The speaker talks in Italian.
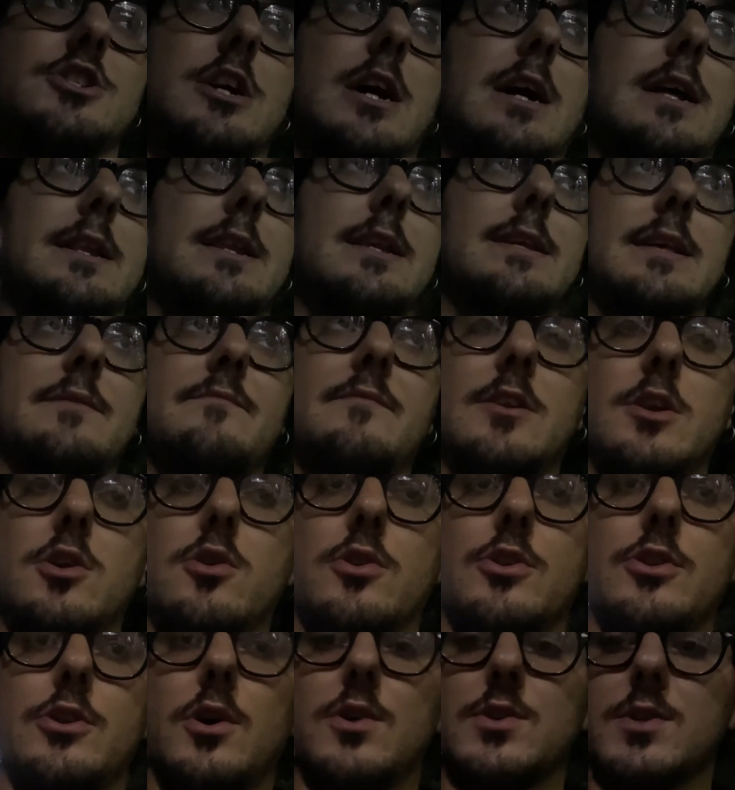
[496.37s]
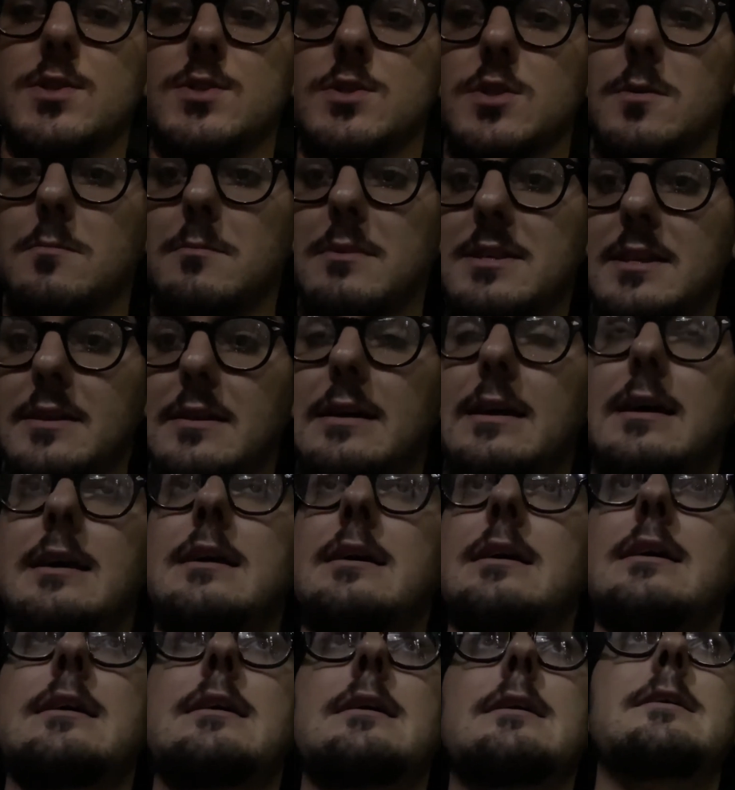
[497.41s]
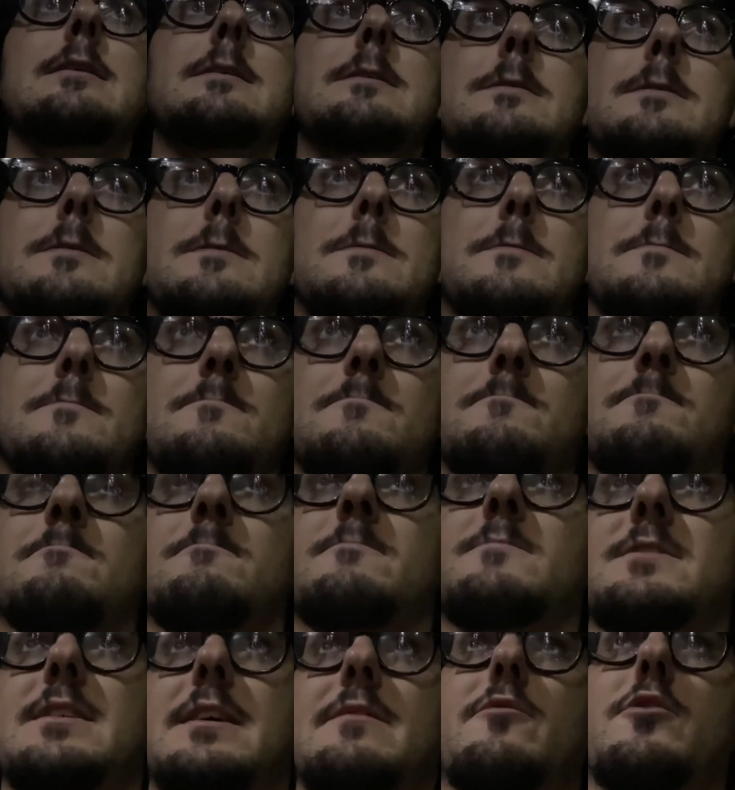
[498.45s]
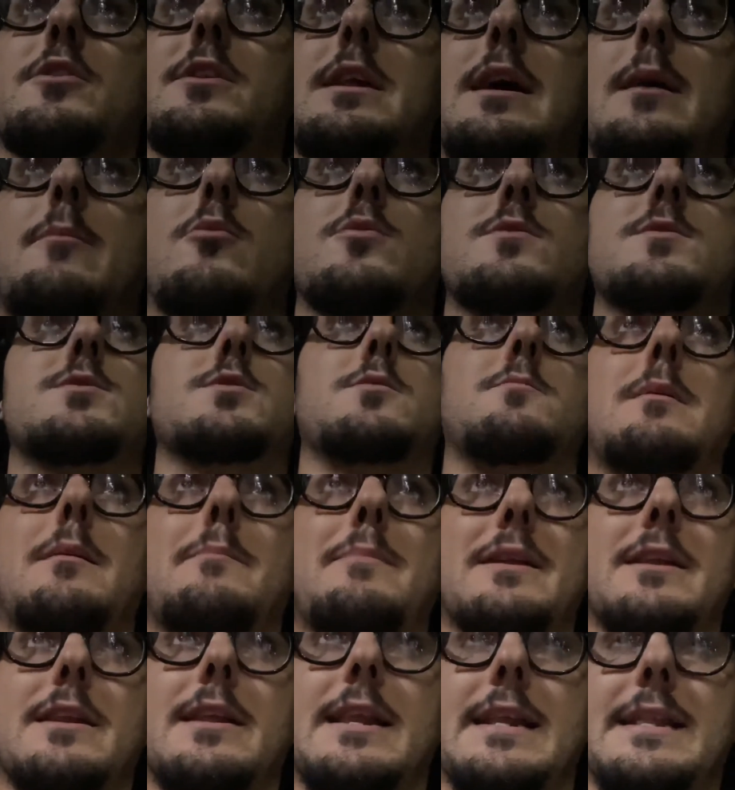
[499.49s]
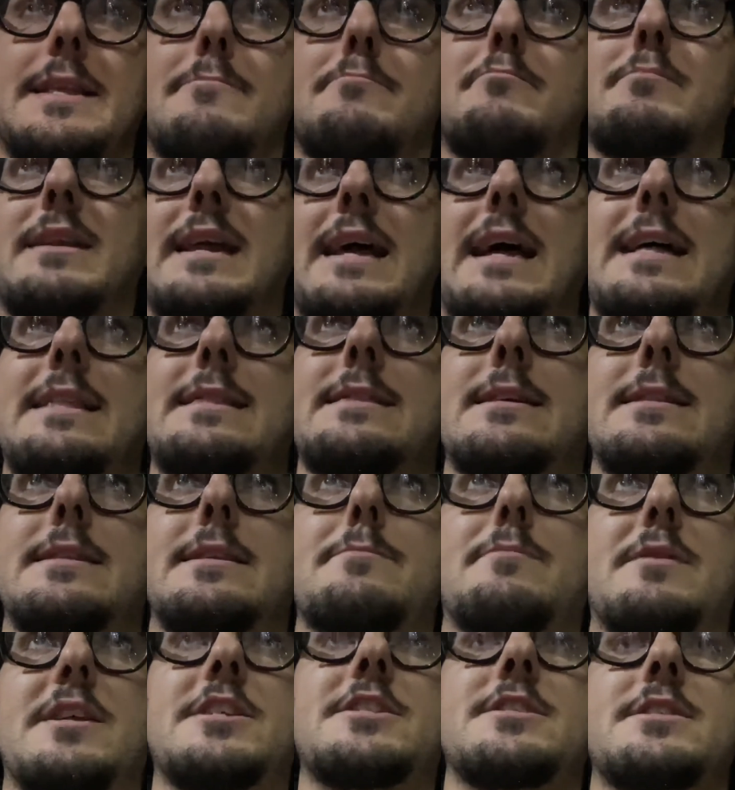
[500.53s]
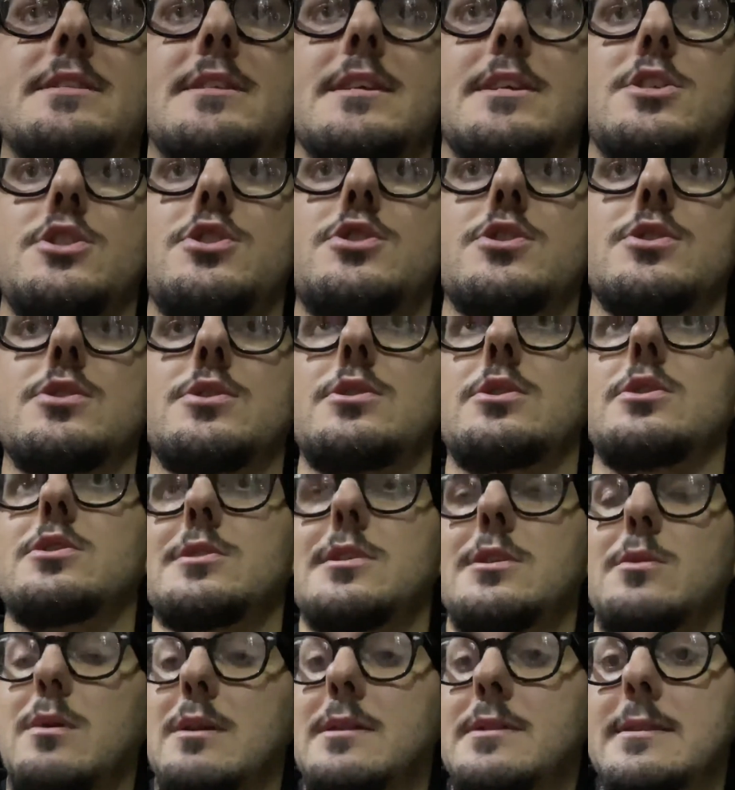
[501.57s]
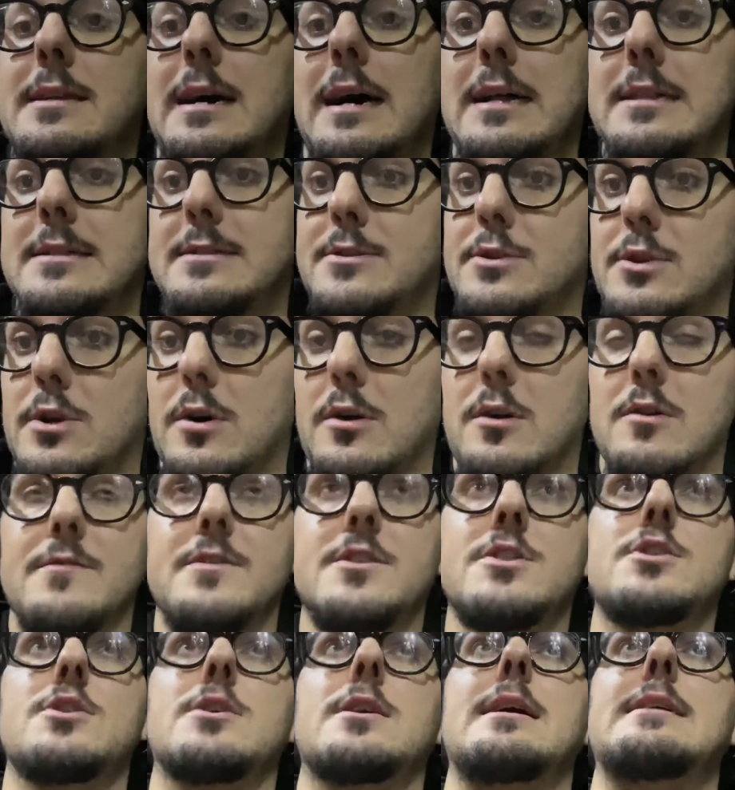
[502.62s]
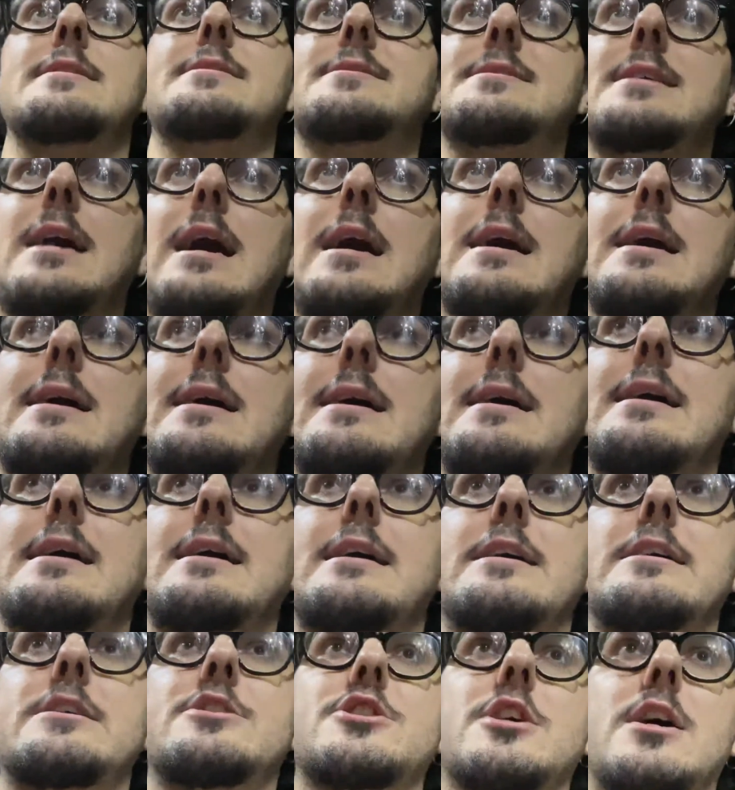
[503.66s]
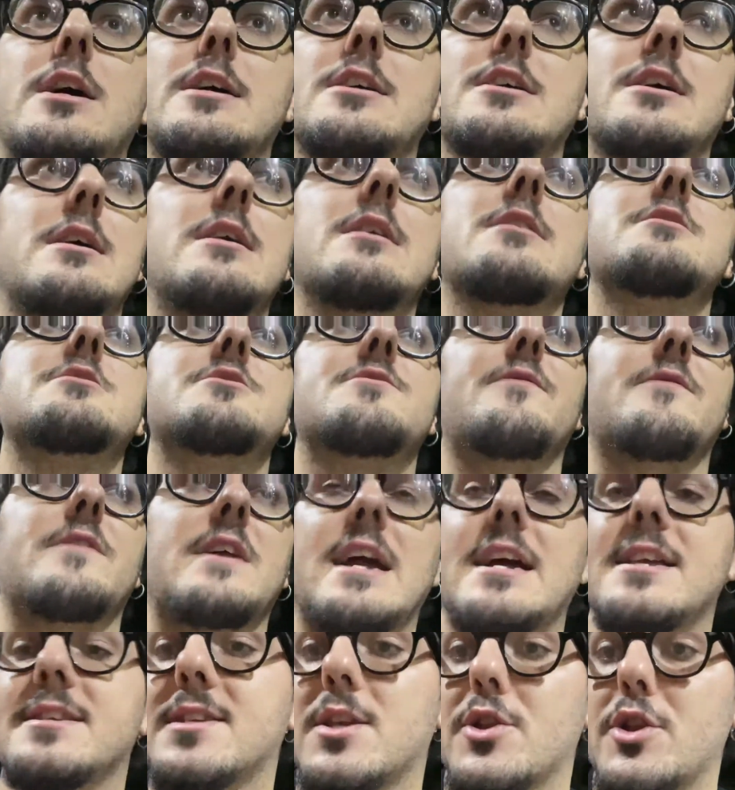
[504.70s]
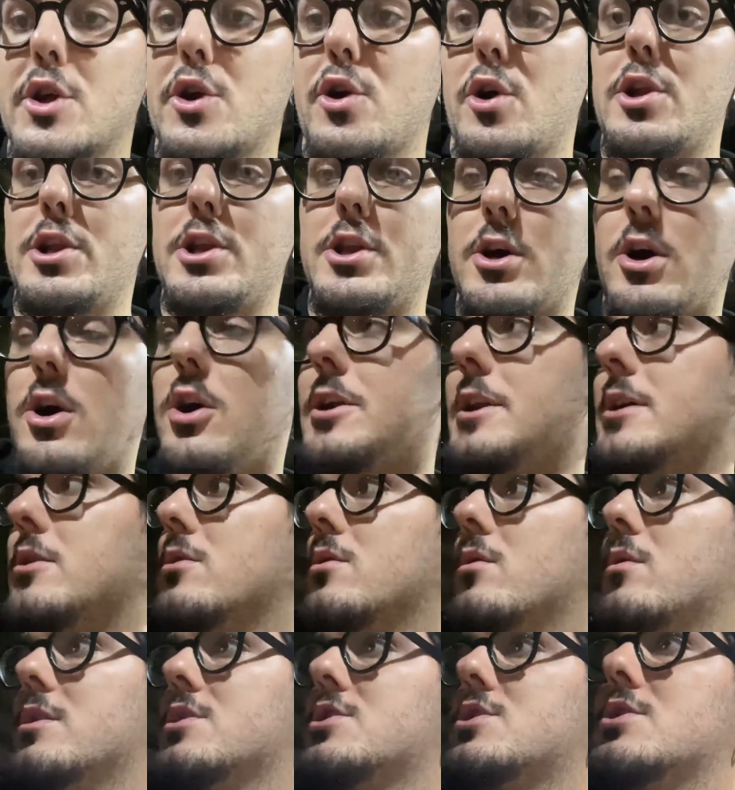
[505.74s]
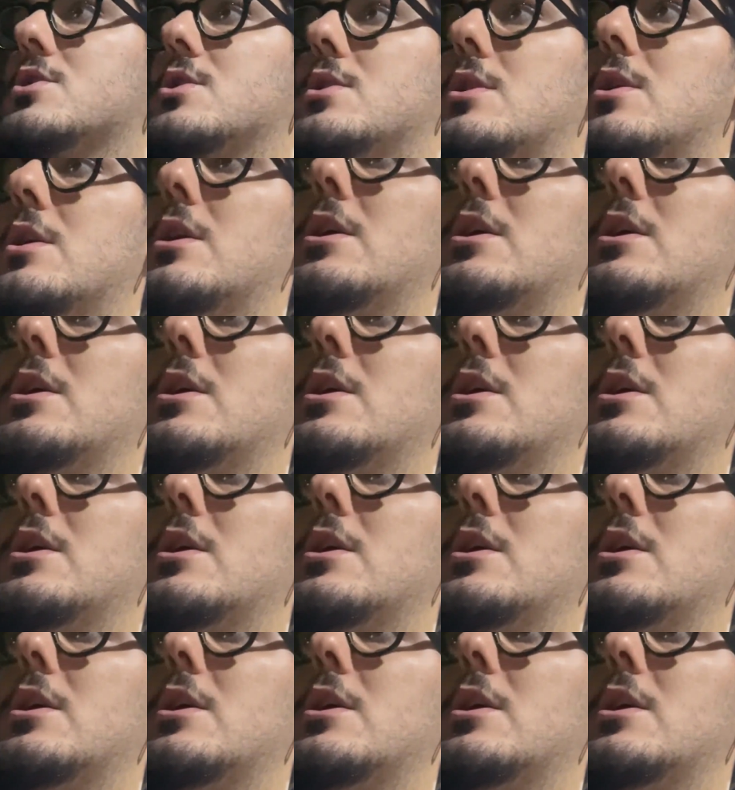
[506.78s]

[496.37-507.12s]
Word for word: anni ed è vergognoso, insomma, se, se vogliamo insomma, parlare di brand, di prestigio, di quant'altro, visto che Zang ci cioè, ha fracassato i coglioni con, questo,